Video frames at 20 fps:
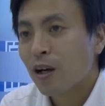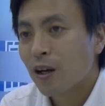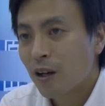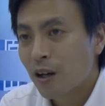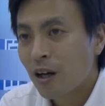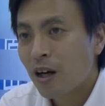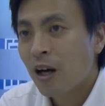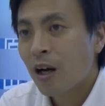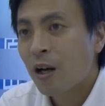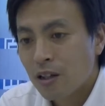
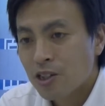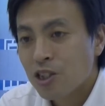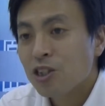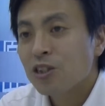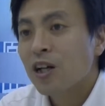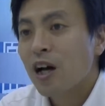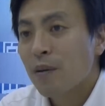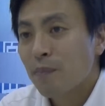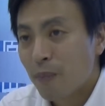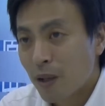から
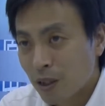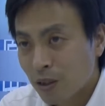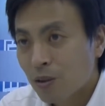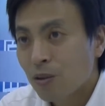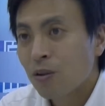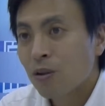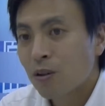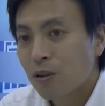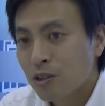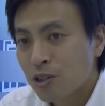賃貸
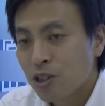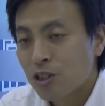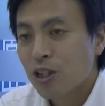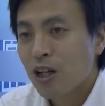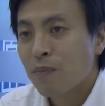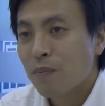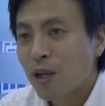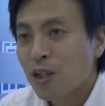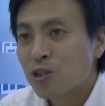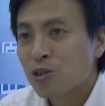アパート賃
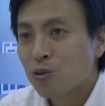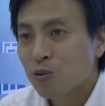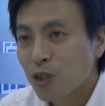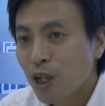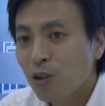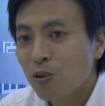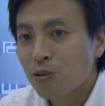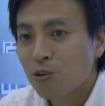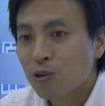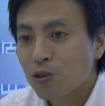貸マンション
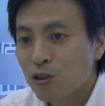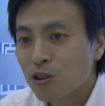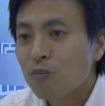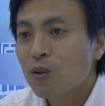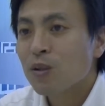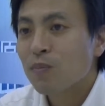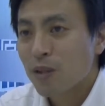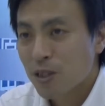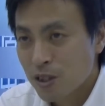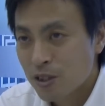でという人
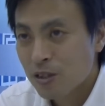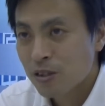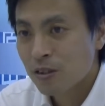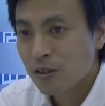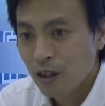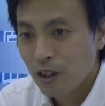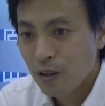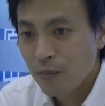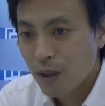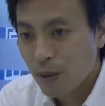もいます
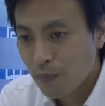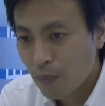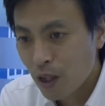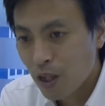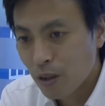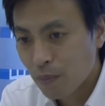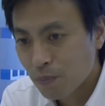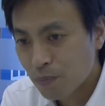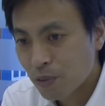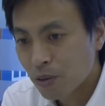でもやっぱ
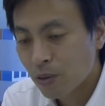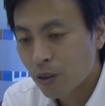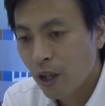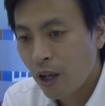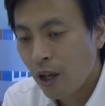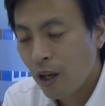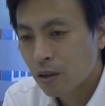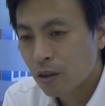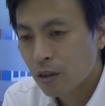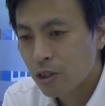り一方
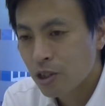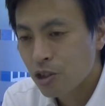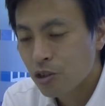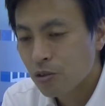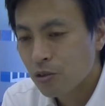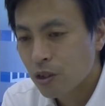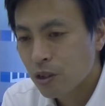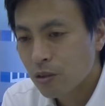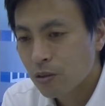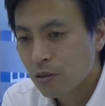で非
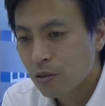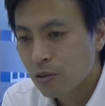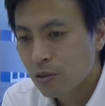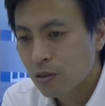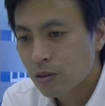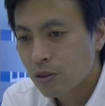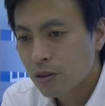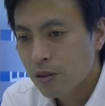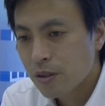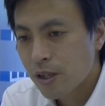常に
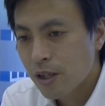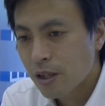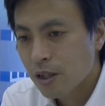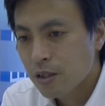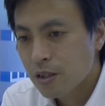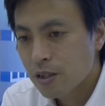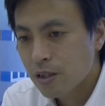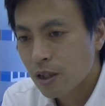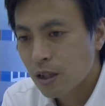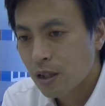こう生
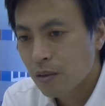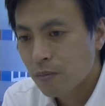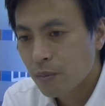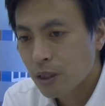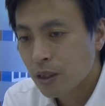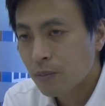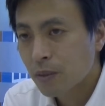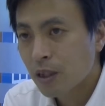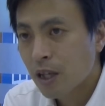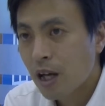活がま
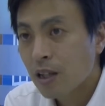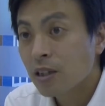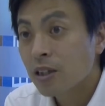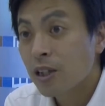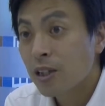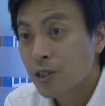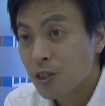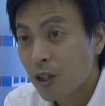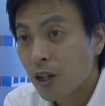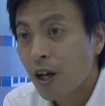だまだ安
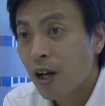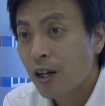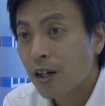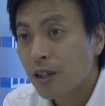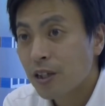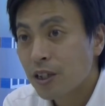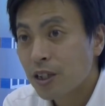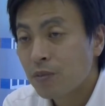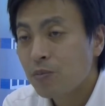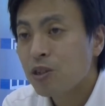定してな
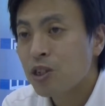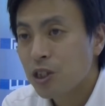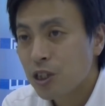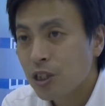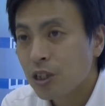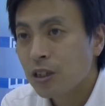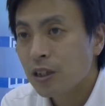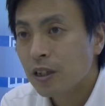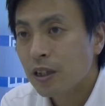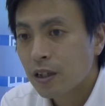い厳しい